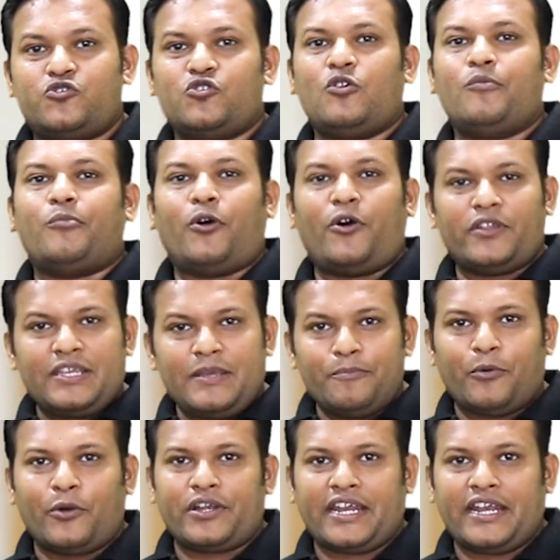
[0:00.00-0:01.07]
जो बहुत
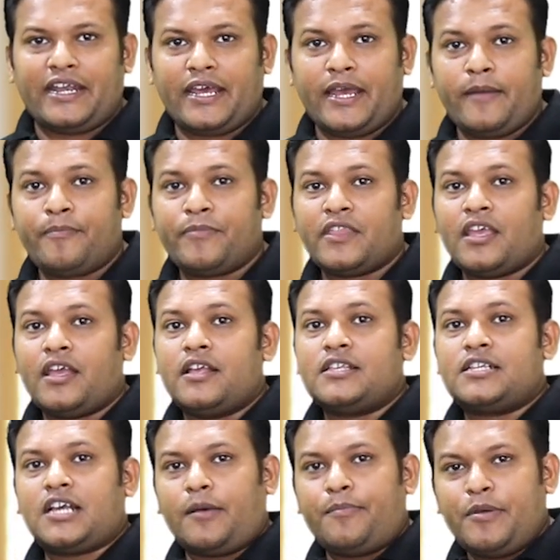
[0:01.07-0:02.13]
इंपॉर्टेंट है
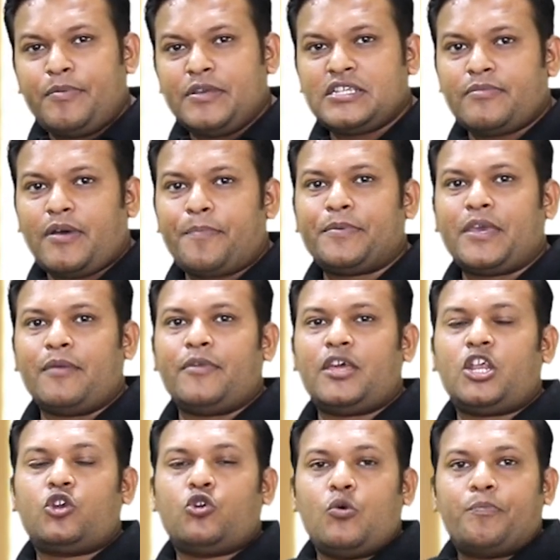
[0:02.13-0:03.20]
कभी भी जब आप
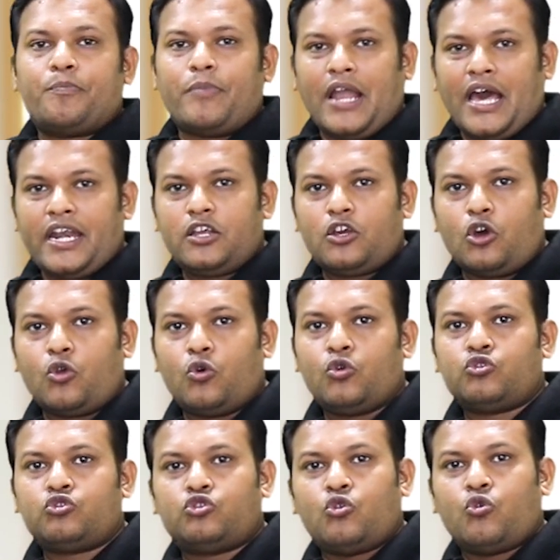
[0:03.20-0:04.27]
कैमरे को प्लान करो
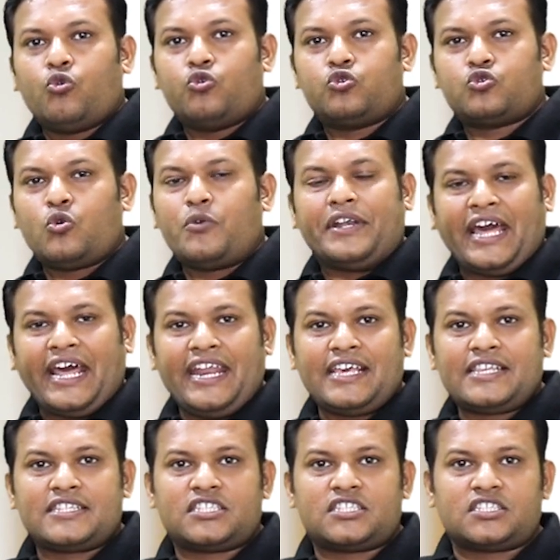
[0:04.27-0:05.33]
तो उसको
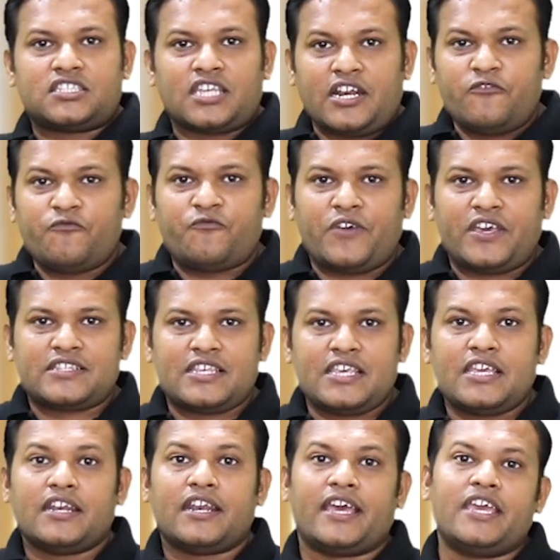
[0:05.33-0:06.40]
डायरेक्ट सन
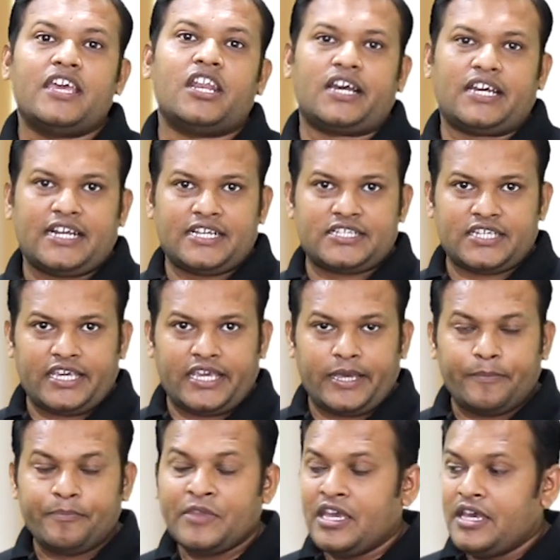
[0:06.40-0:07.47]
फेसिंग नहीं रखना
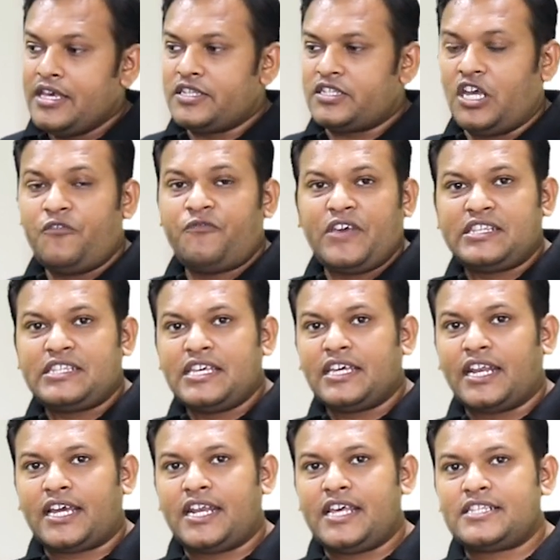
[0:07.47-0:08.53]
चाहिए सन फेसिंग
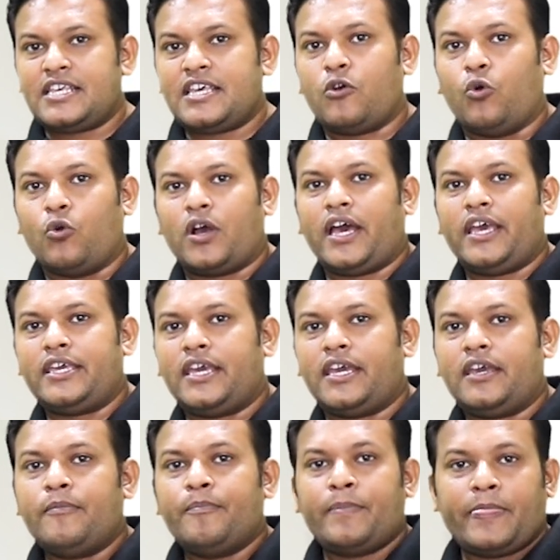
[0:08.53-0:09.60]
रखने से होगा
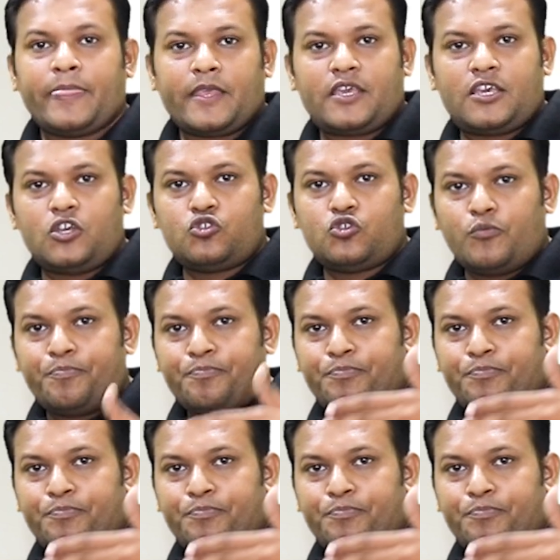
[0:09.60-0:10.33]
ये कि जो